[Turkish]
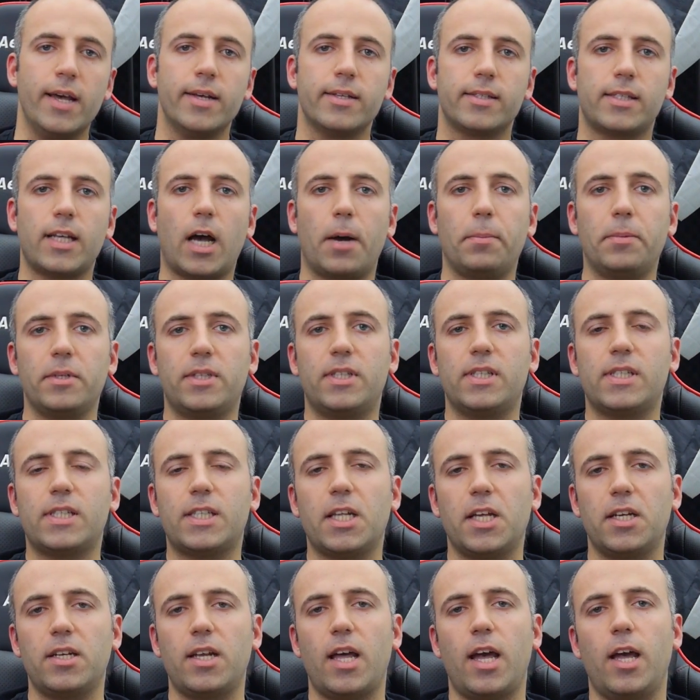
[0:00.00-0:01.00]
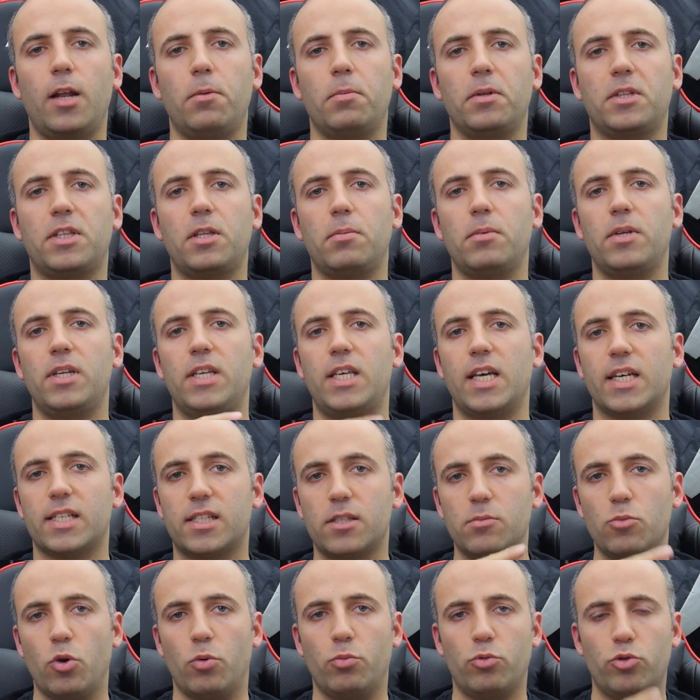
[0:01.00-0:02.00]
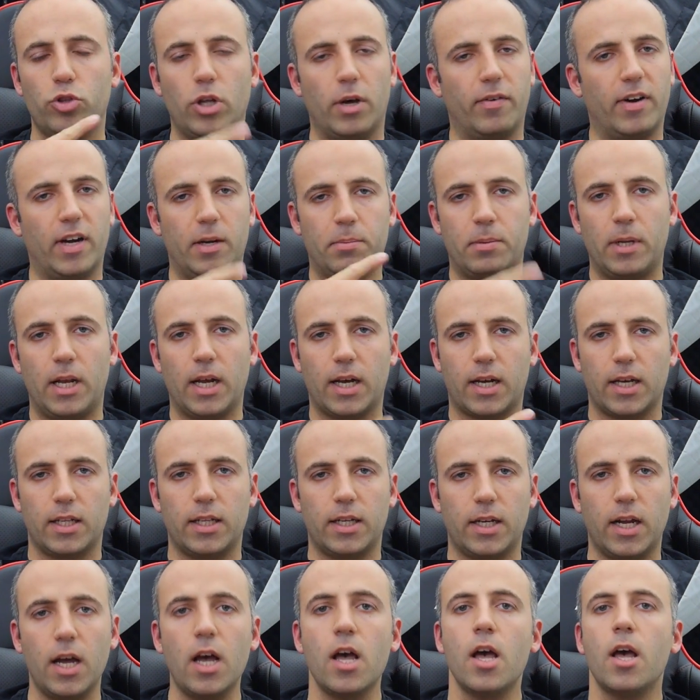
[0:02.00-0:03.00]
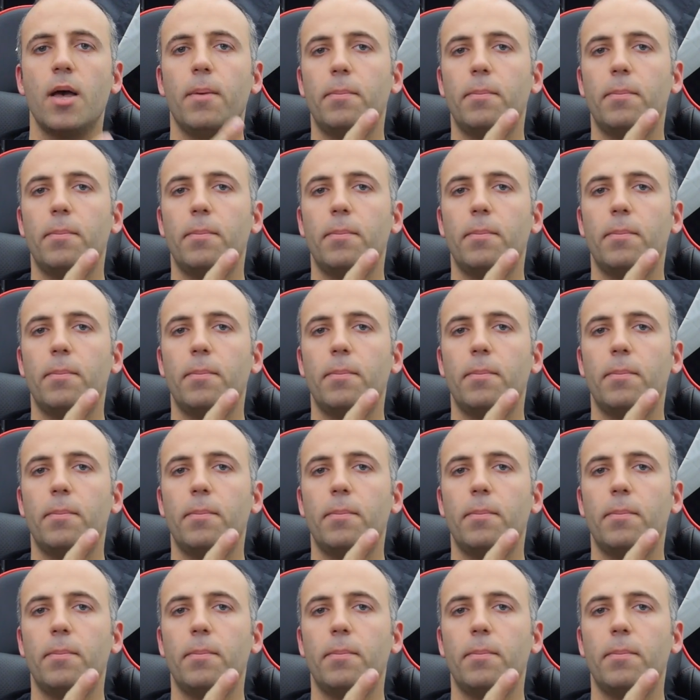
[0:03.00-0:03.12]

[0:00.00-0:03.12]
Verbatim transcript: Sabit disklerin elbette bir yazım ömrü de var plakalara.